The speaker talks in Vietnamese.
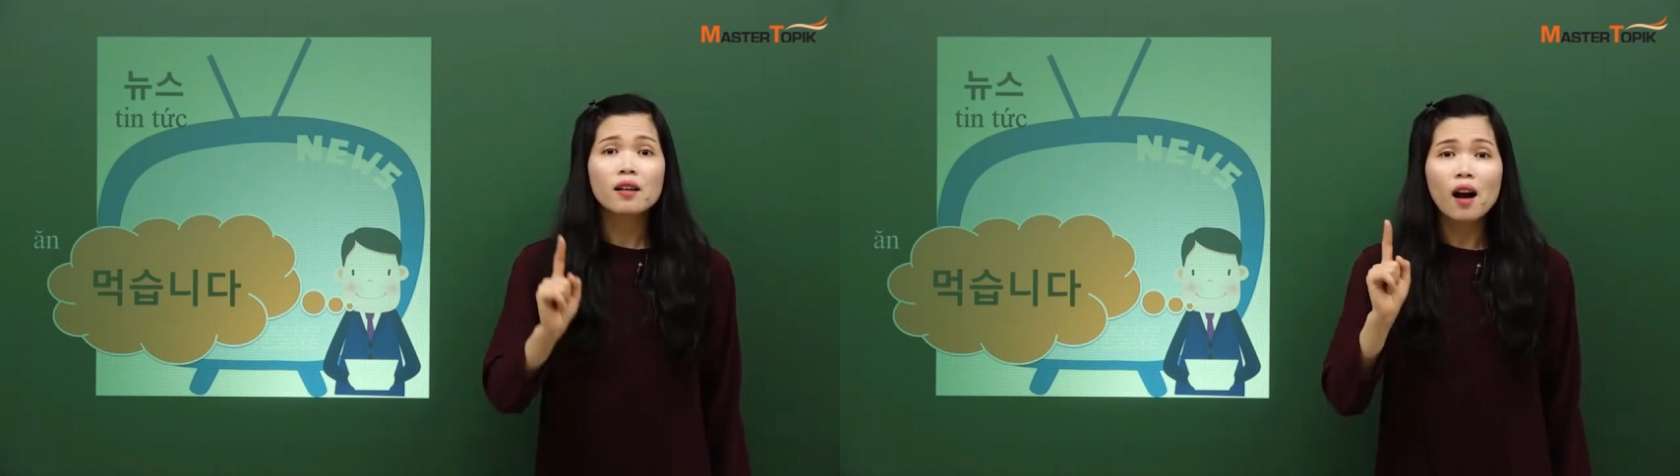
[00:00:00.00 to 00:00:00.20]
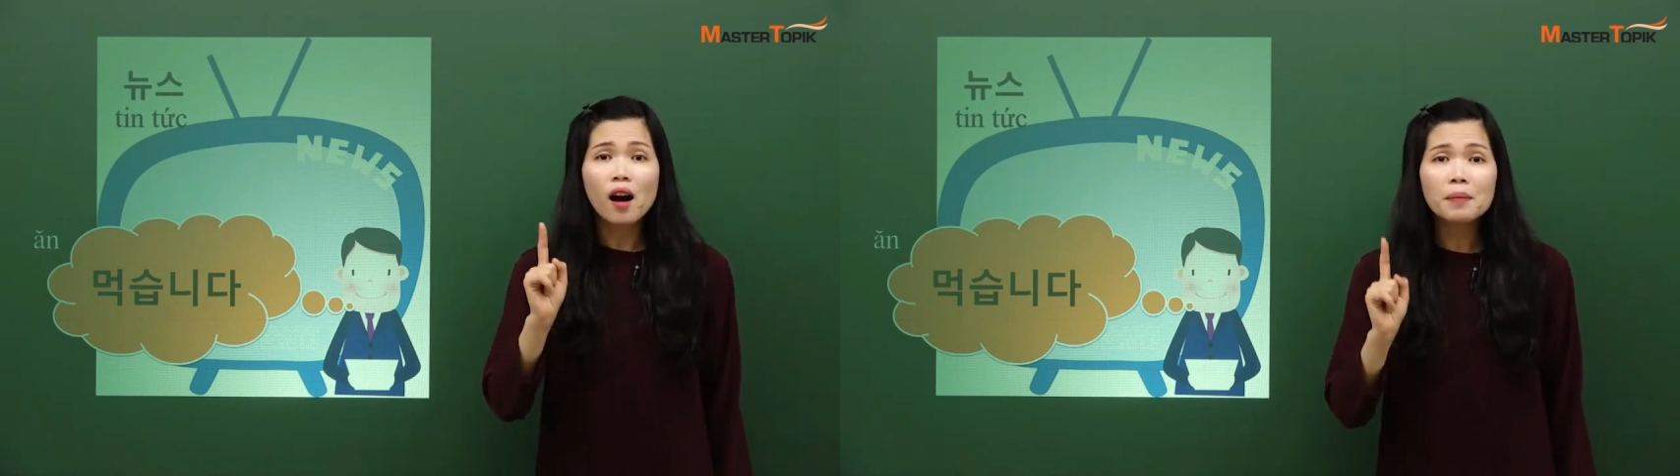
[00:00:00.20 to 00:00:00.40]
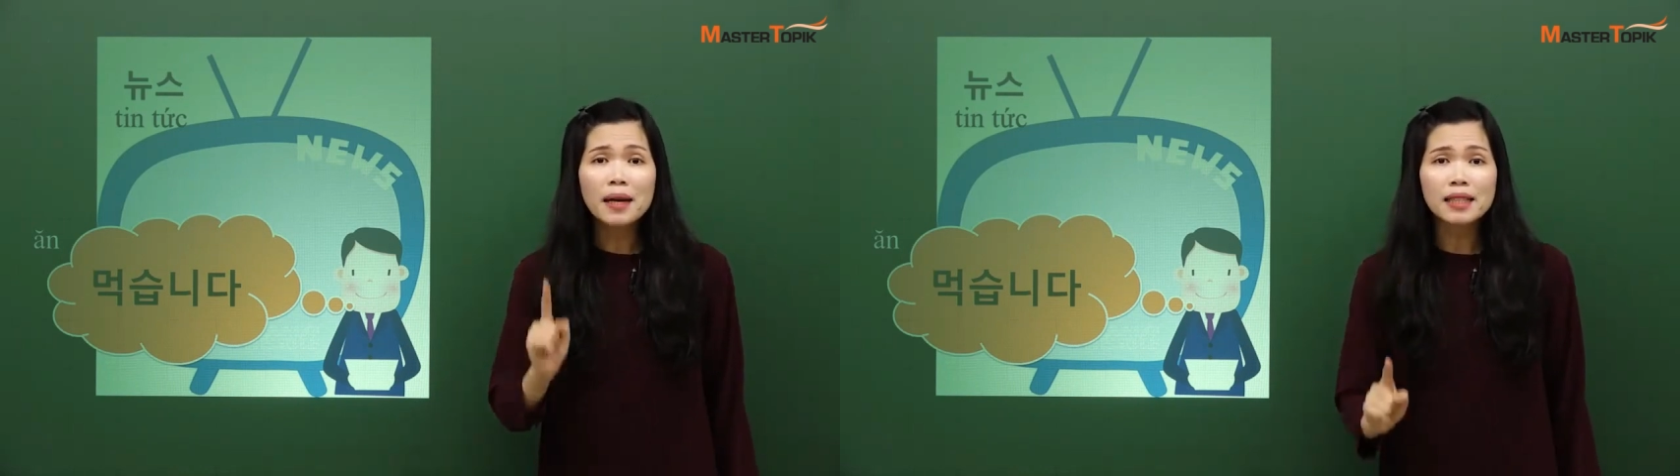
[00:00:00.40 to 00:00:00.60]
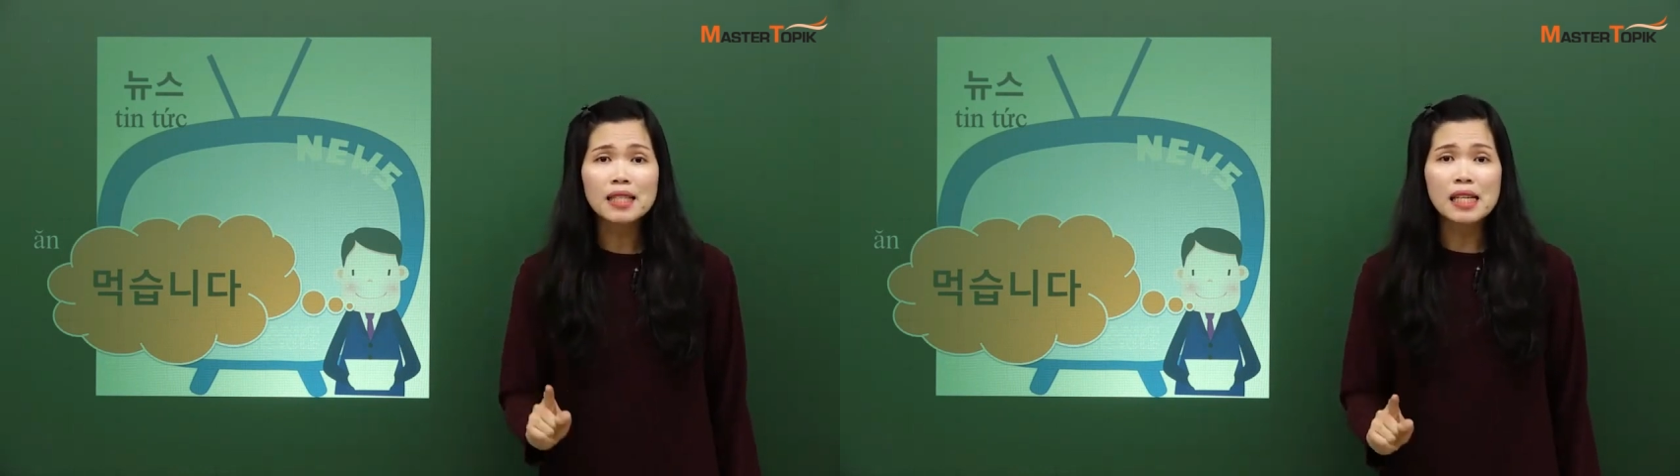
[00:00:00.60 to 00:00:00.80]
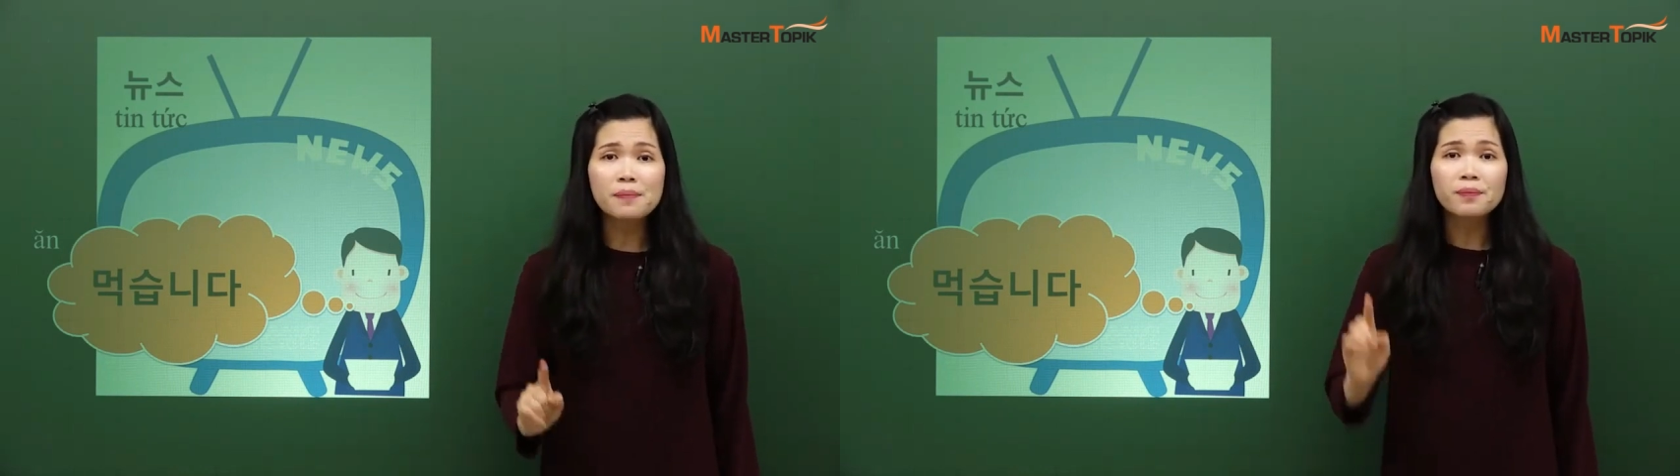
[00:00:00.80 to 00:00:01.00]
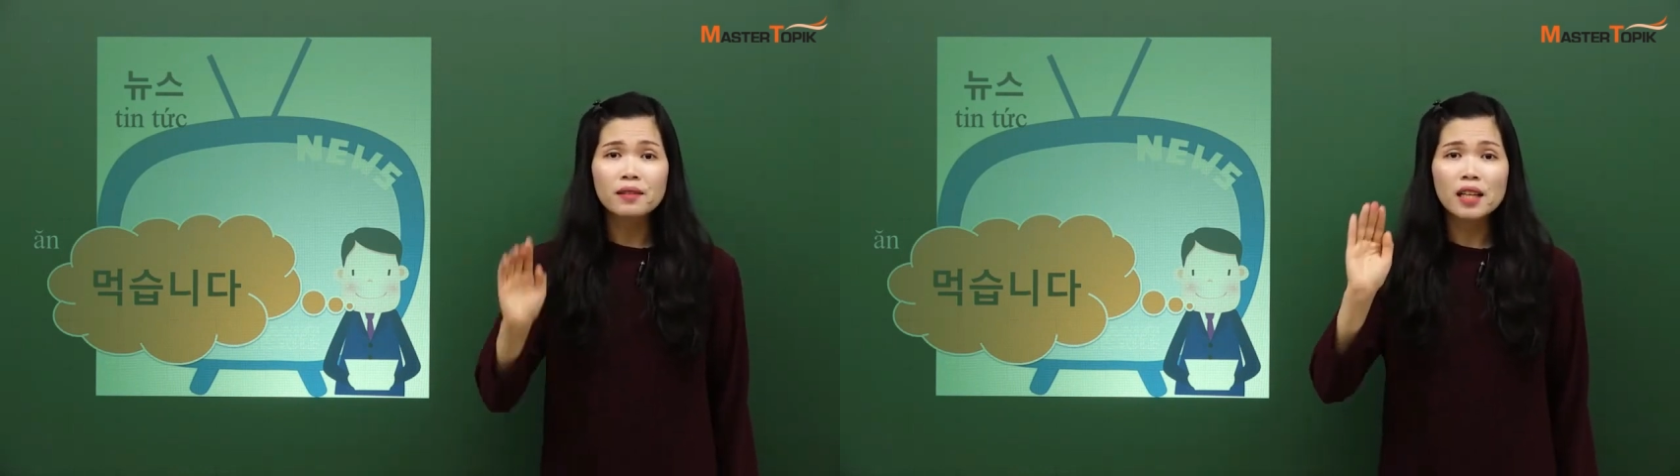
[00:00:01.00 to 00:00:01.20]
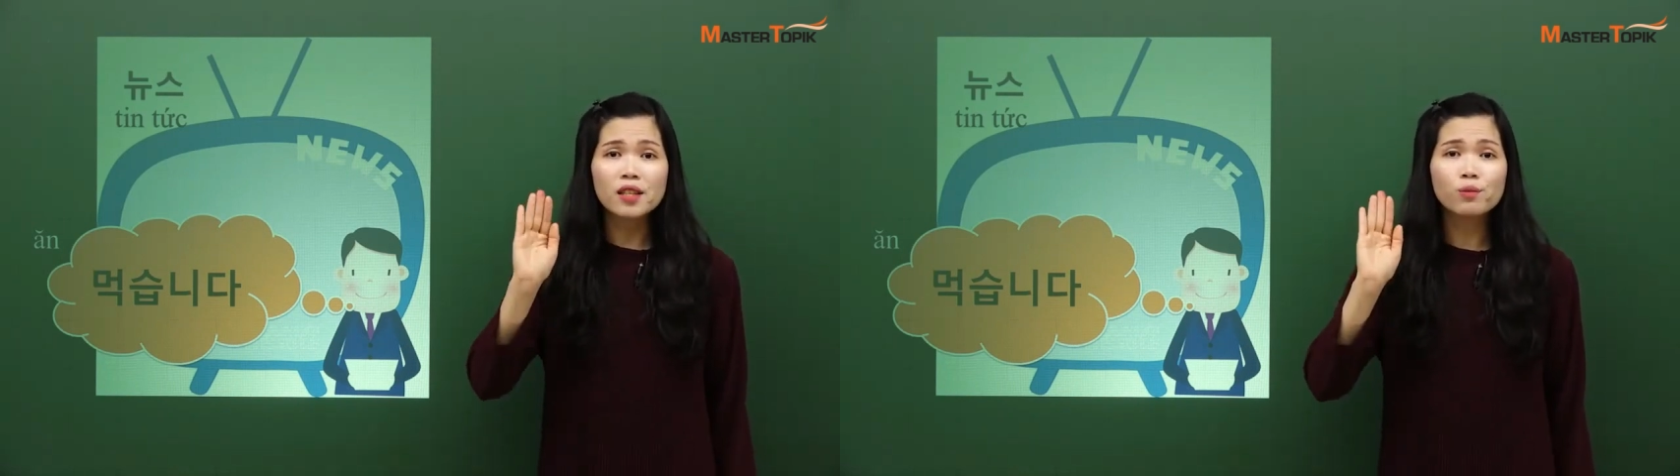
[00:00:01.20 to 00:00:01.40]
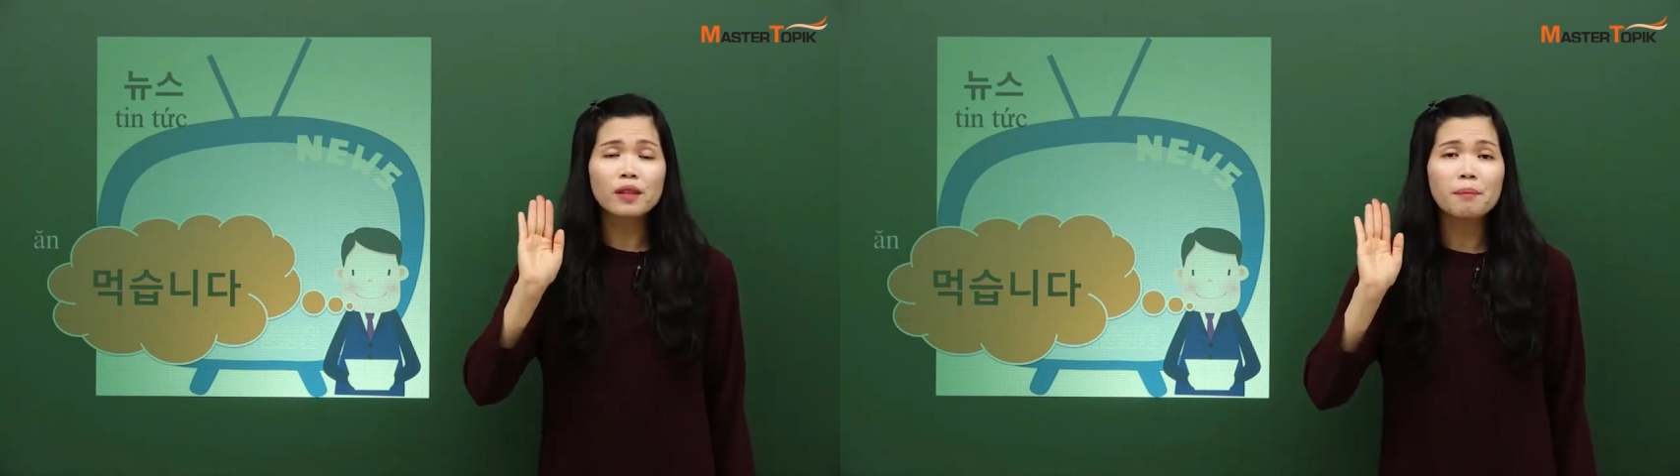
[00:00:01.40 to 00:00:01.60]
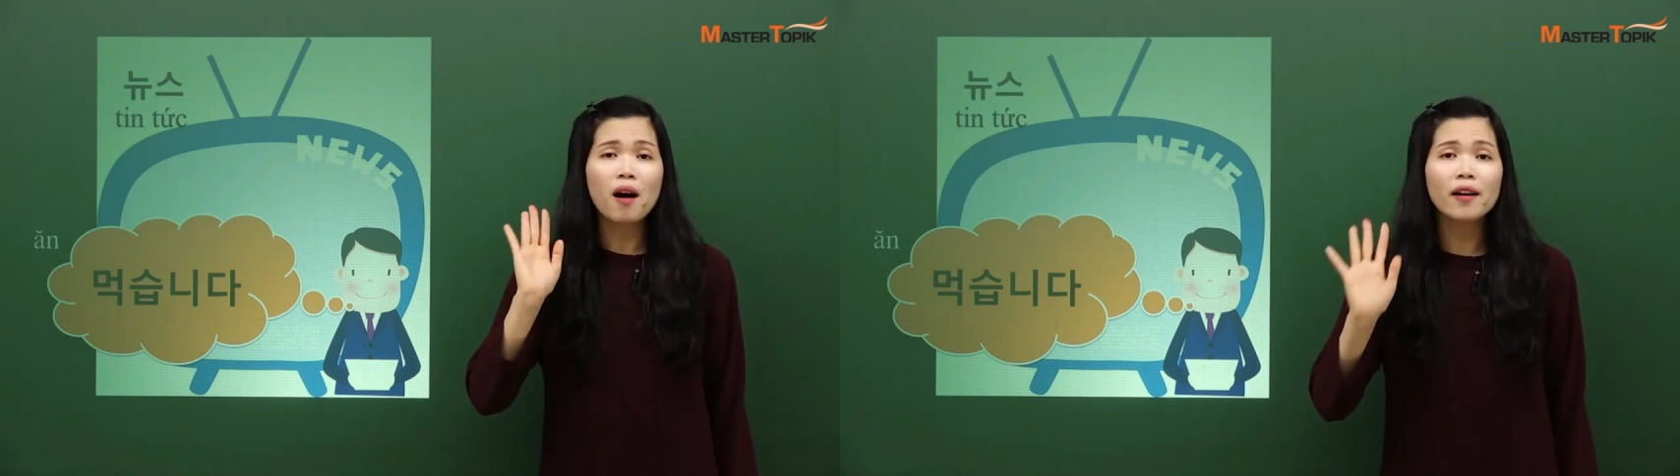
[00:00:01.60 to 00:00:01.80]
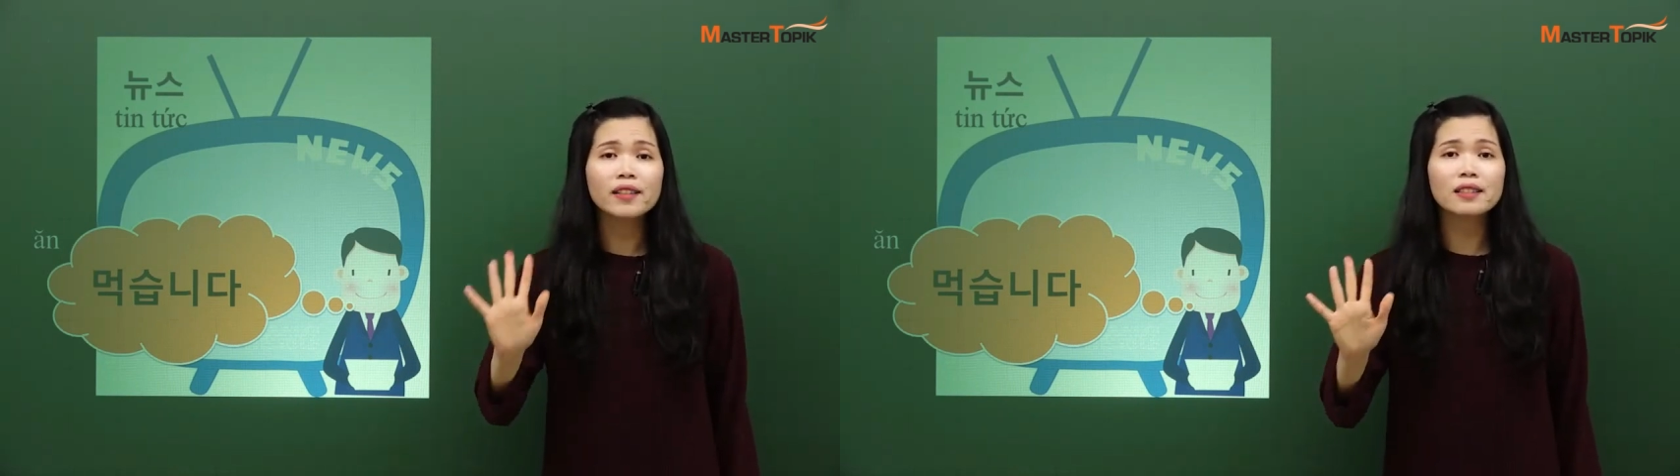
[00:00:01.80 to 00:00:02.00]
có 받침 thì chúng ta
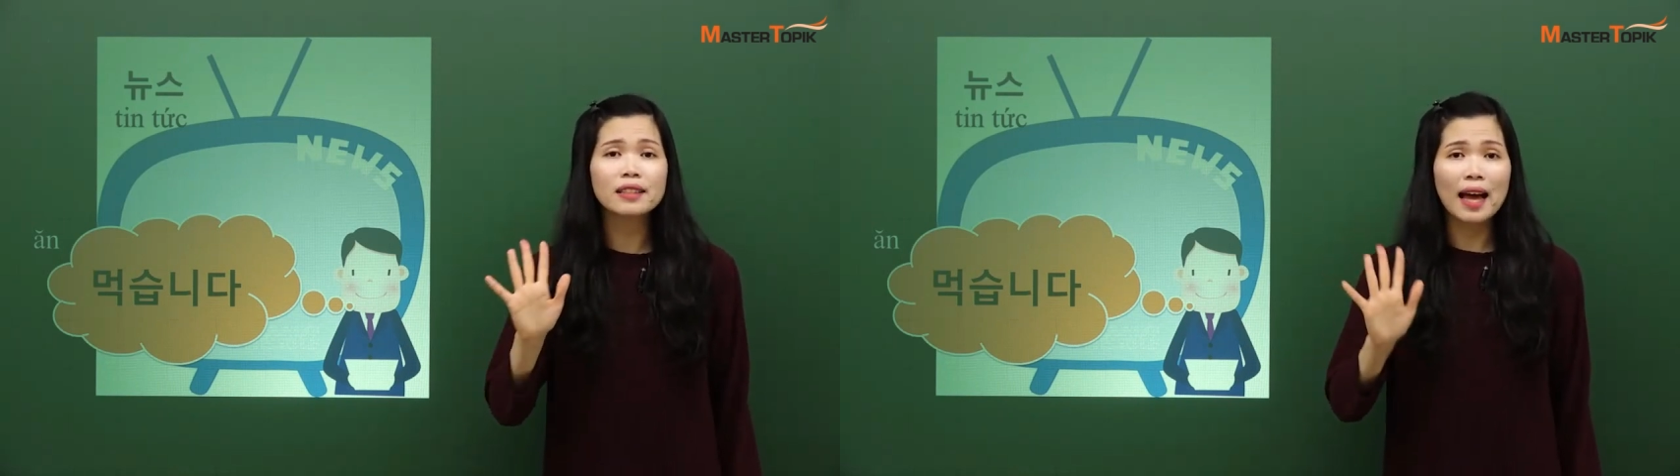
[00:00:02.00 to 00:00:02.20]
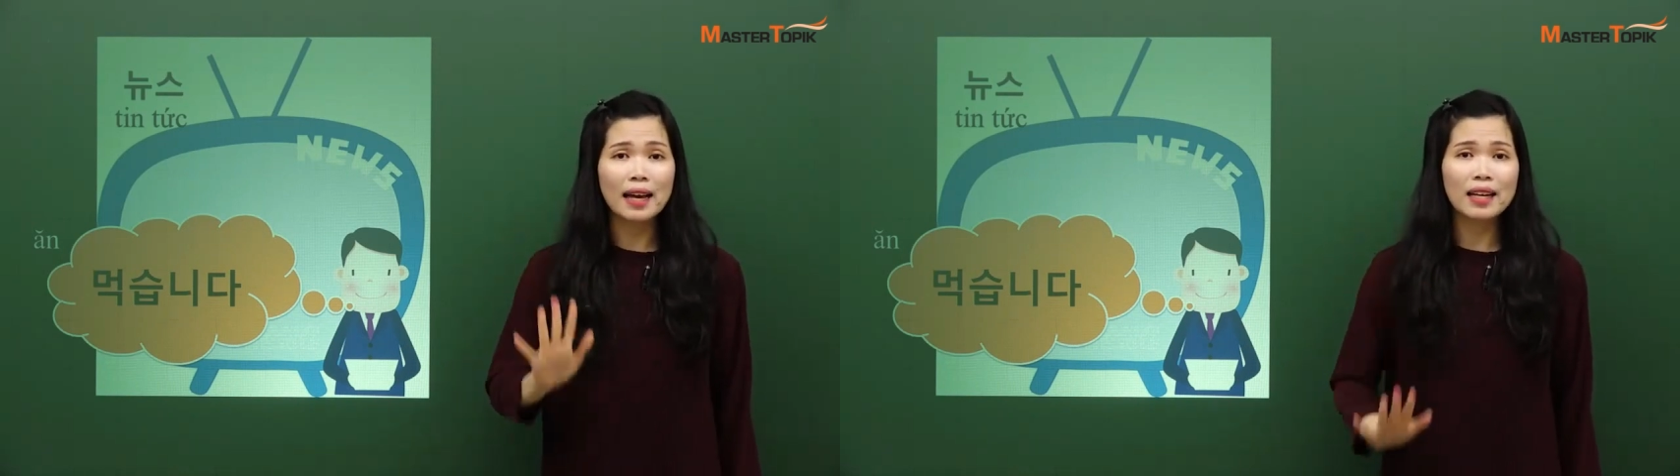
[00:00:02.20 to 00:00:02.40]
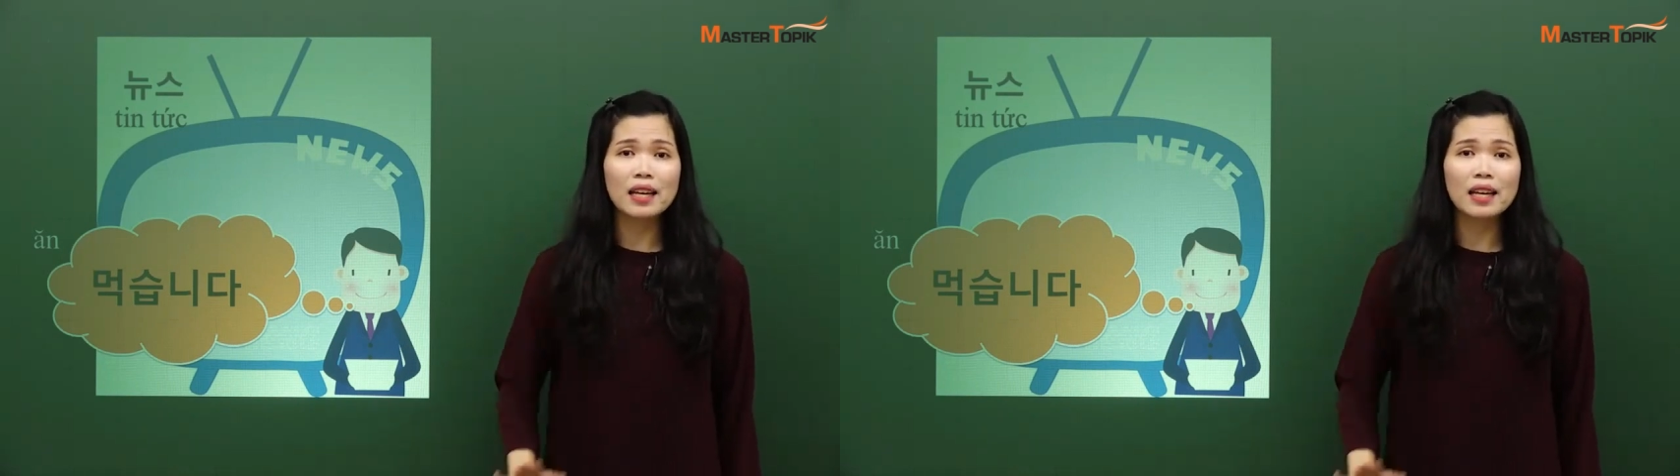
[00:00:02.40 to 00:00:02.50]
bỏ chữ tà